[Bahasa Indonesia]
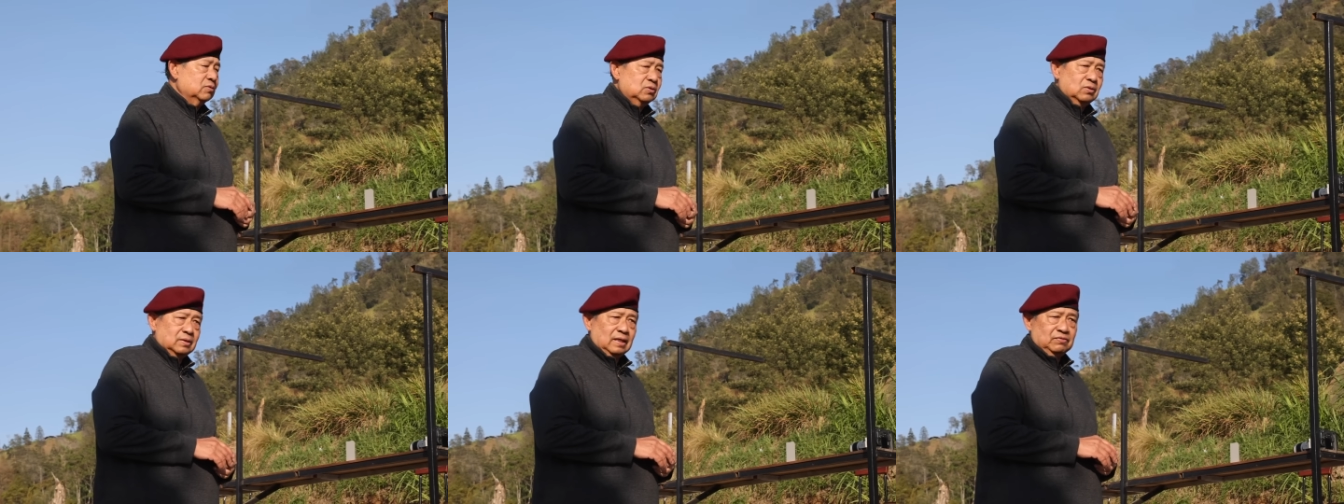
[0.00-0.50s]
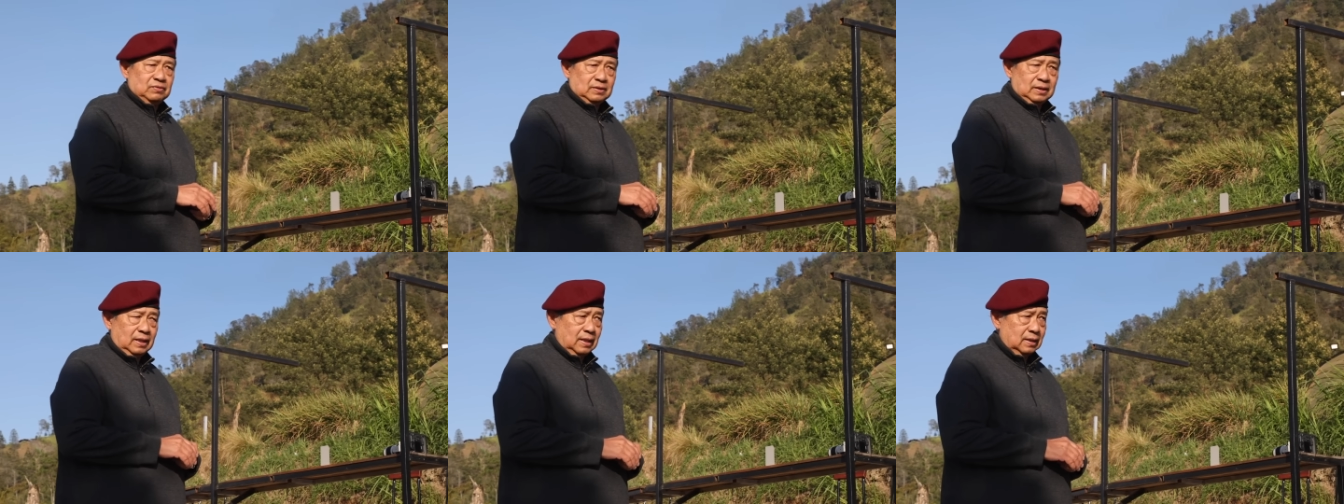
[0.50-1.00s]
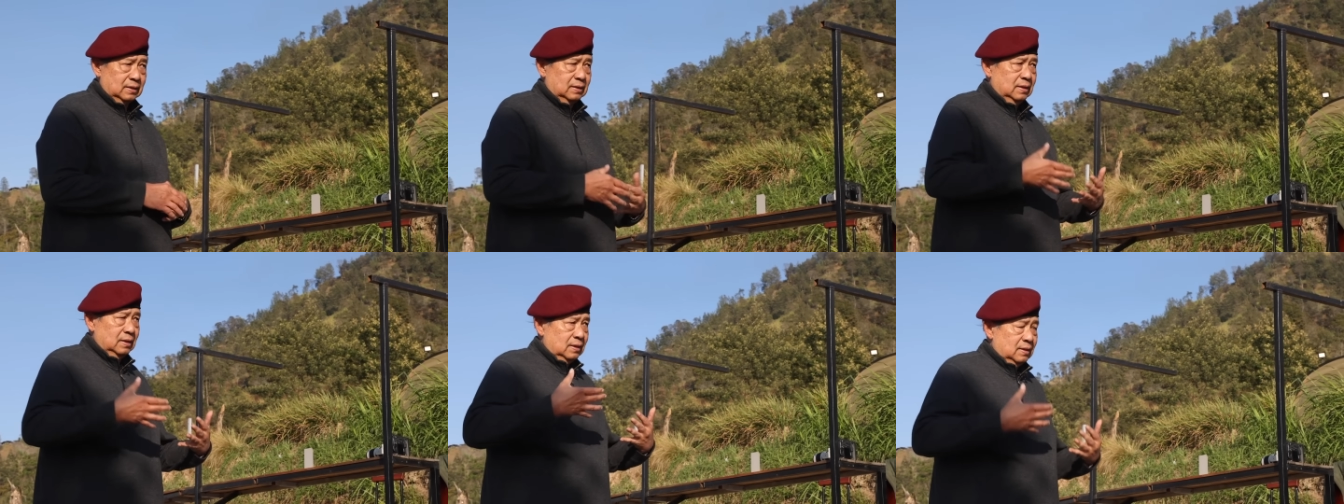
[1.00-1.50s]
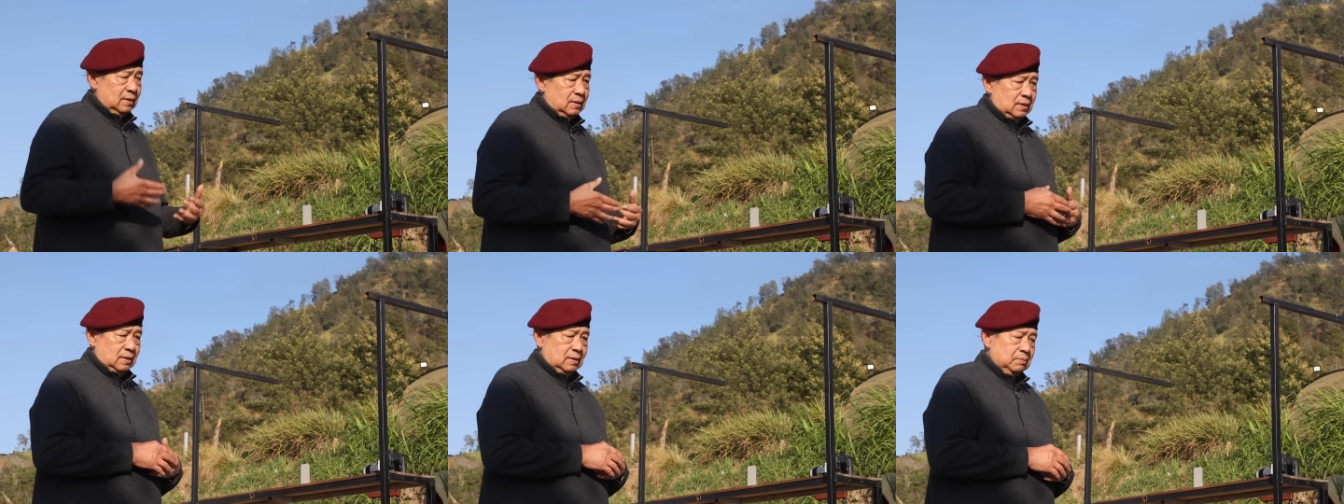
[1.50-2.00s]
fotografer yang
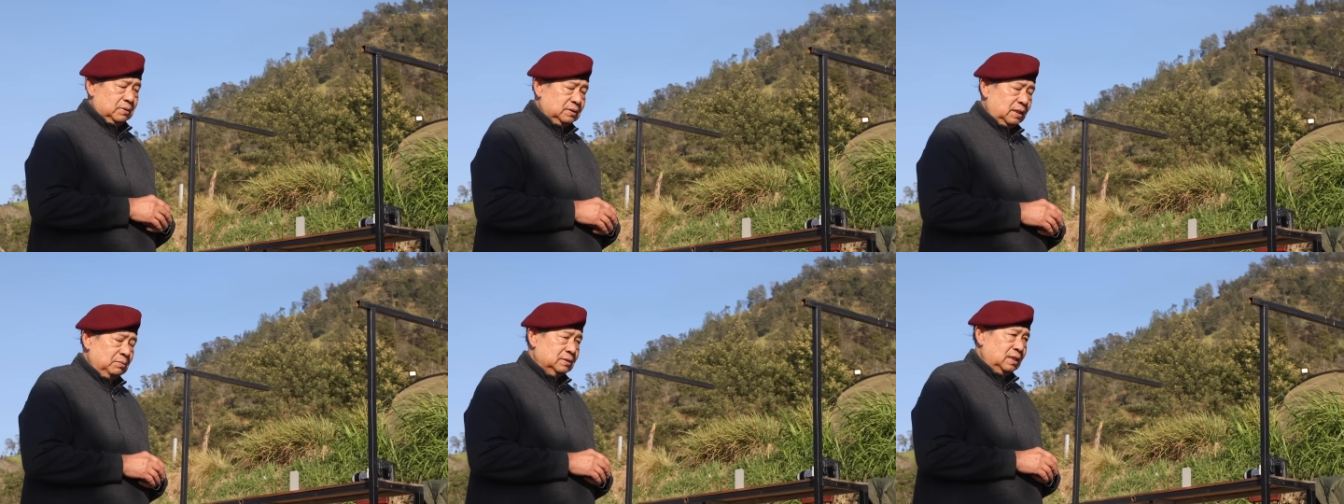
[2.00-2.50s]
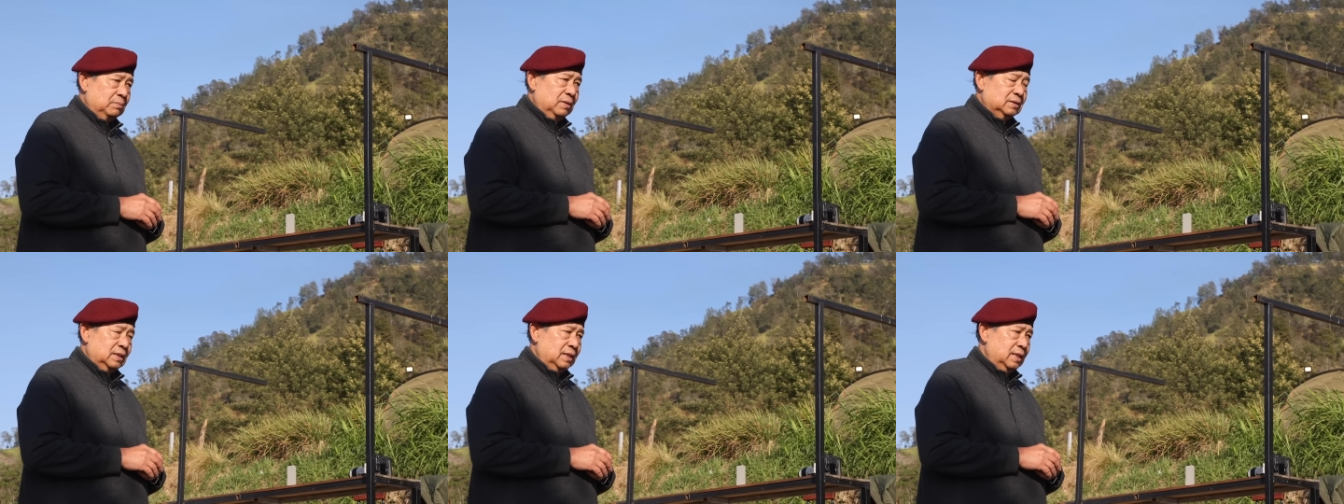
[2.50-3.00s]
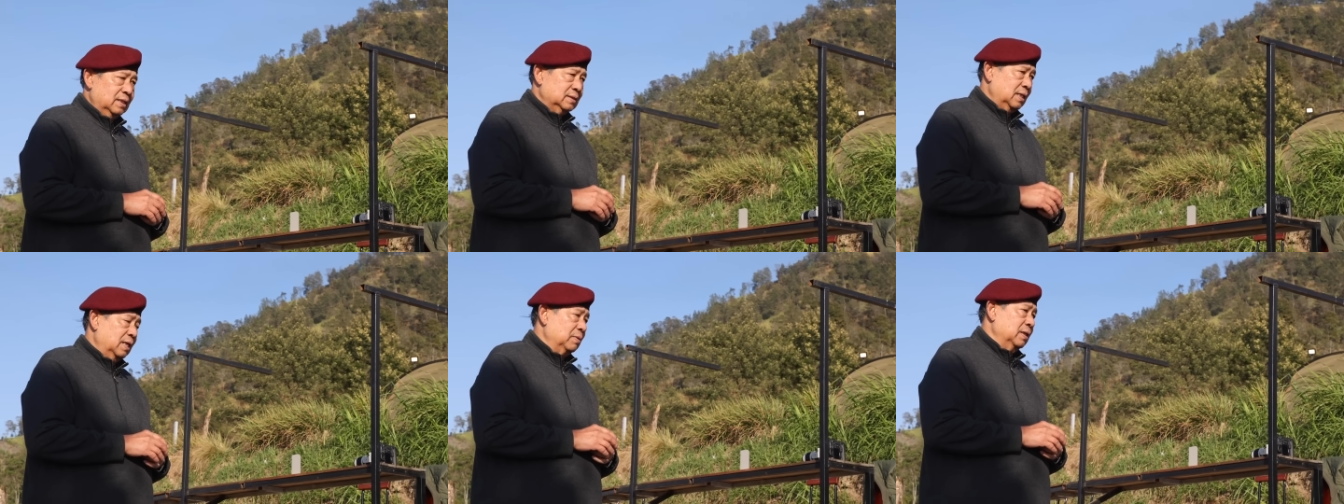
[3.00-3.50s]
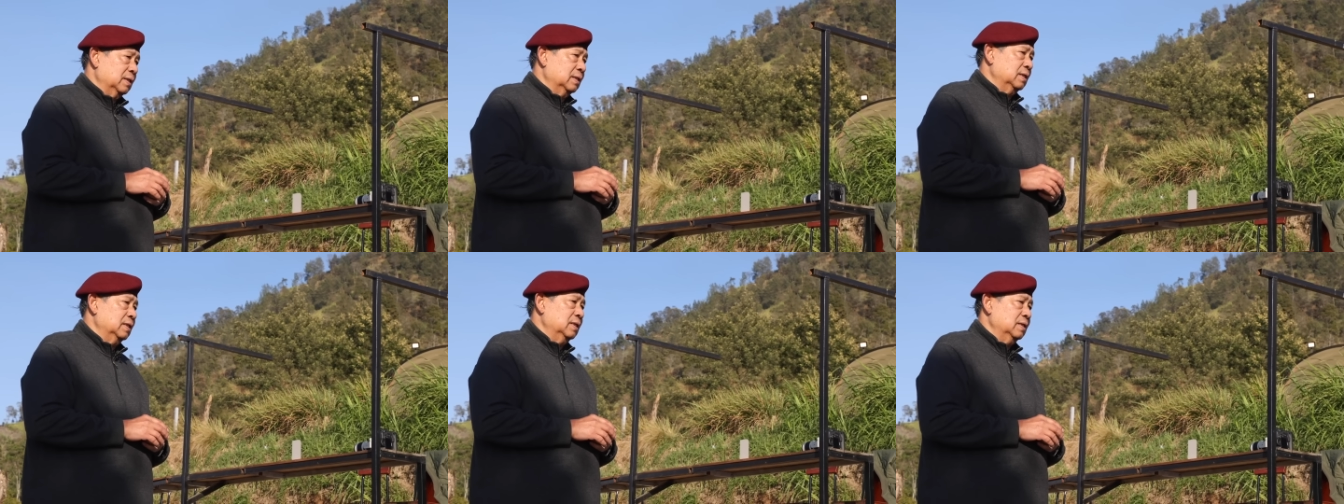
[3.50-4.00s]
eh, bersama-sama saya selama
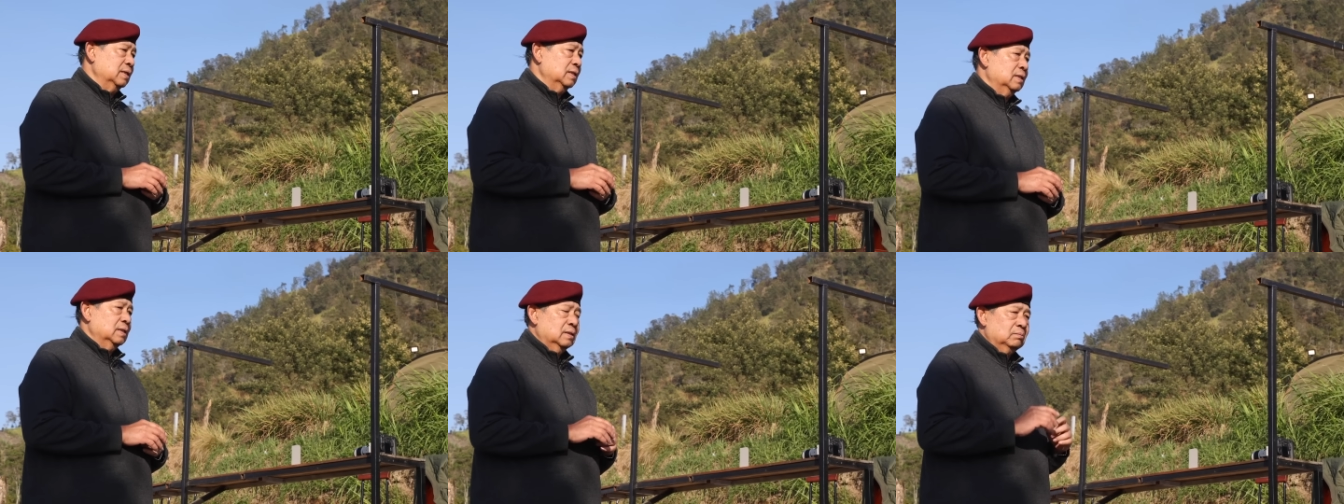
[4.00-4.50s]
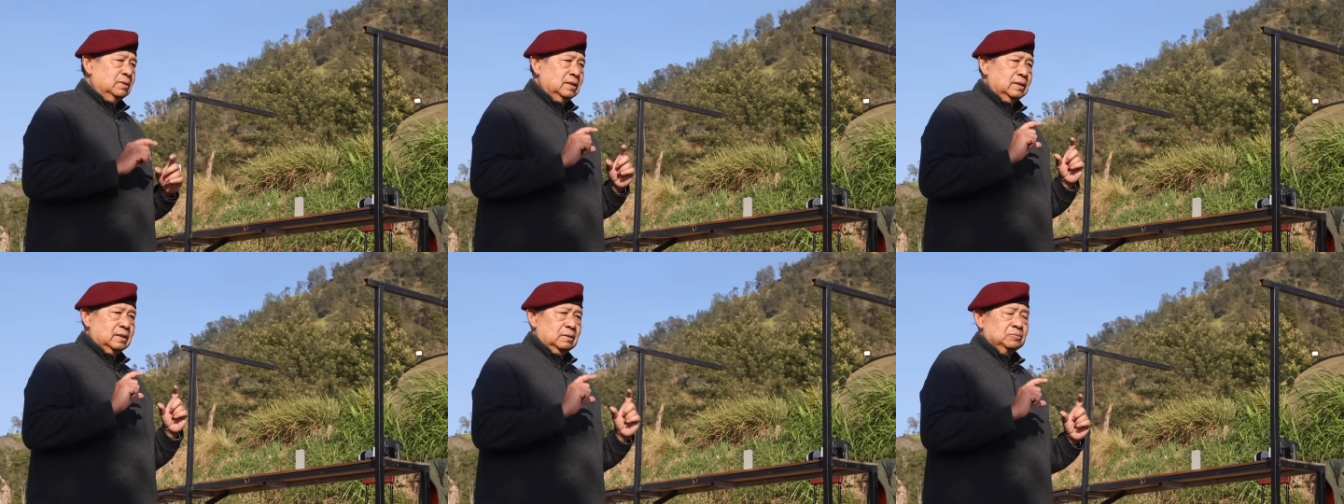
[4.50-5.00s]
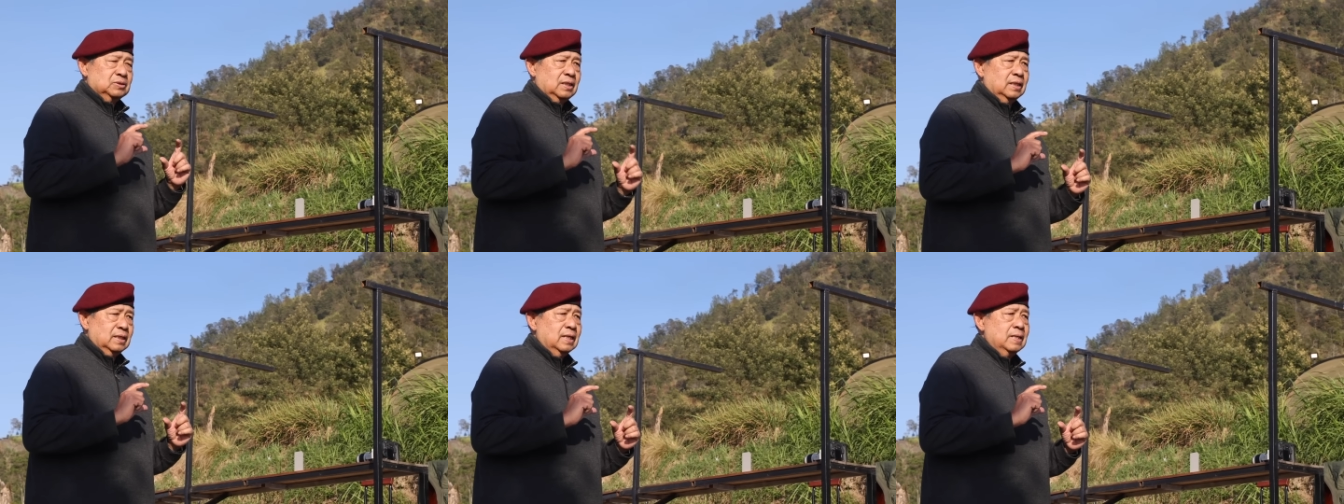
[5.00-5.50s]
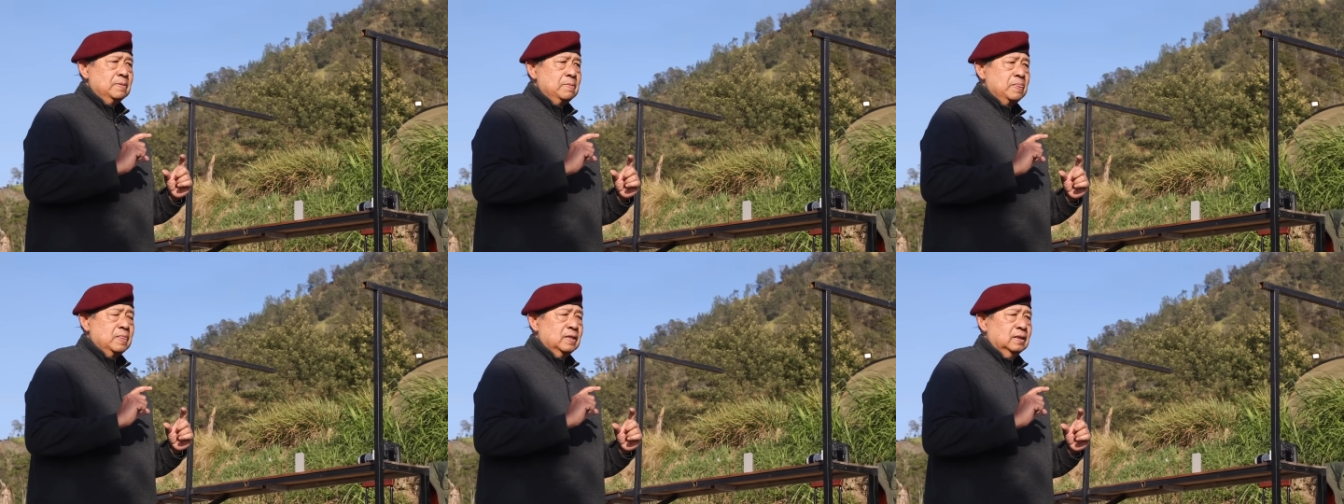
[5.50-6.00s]
ini mengirim saya